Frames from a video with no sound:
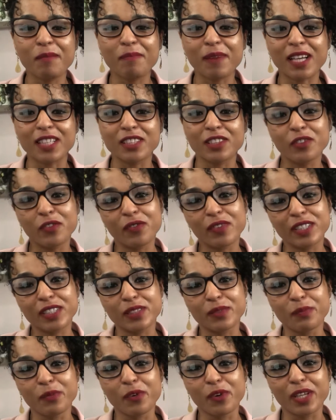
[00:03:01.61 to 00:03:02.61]
página do
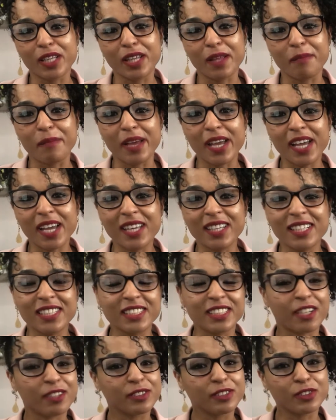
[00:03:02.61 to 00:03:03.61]
Facebook também,
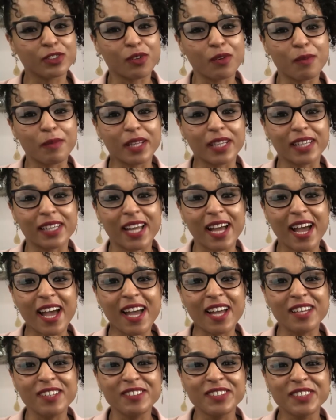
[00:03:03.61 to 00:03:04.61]
deixar os seus
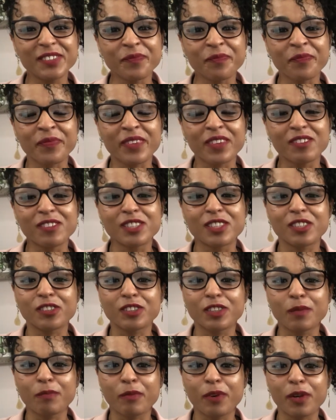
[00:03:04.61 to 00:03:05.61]
comentários, os
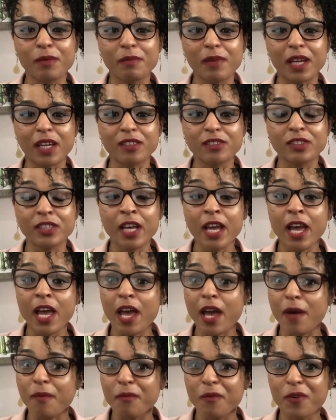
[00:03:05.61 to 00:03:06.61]
seus depoimentos.
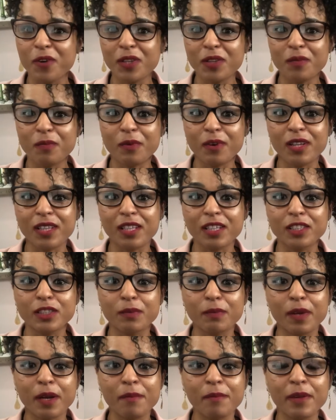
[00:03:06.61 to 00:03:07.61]
É muito
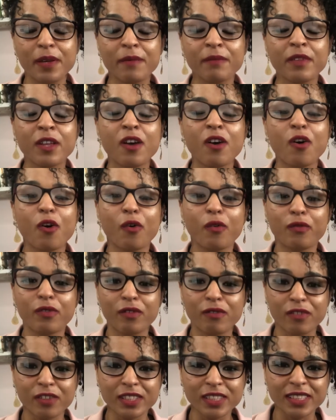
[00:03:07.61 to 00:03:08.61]
importante para mim
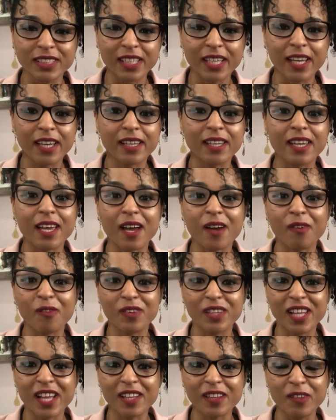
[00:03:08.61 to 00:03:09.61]
ouvir você, que é
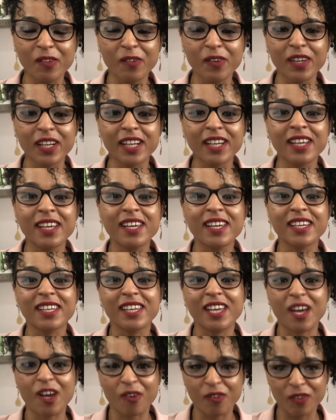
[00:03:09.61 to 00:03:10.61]
cuidadora,
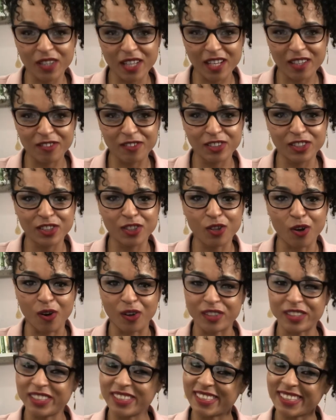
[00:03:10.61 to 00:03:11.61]
que é cuidador de
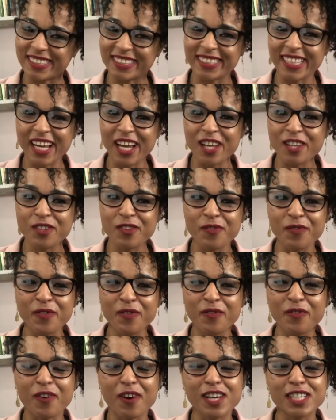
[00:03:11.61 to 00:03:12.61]
idosos, tá certo?
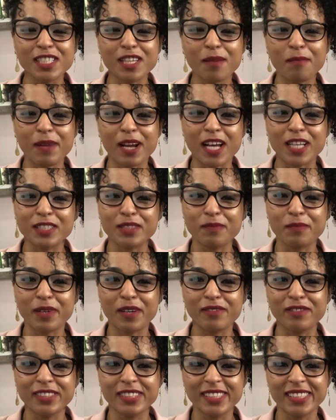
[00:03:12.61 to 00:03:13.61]
Forte abraço
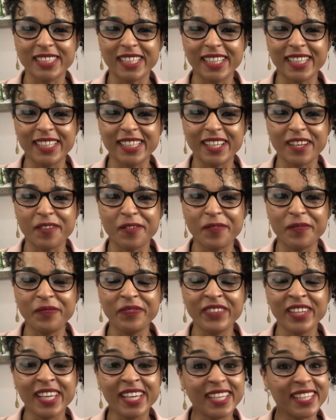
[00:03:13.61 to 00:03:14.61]
para você então
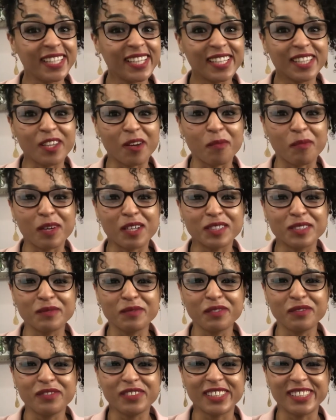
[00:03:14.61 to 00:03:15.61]
e até o
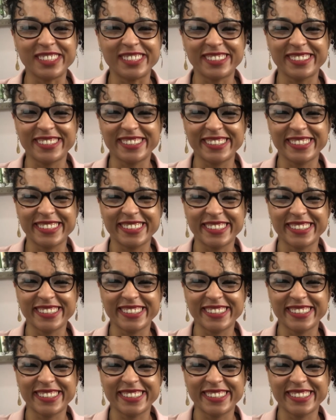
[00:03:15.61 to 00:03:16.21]
próximo vídeo.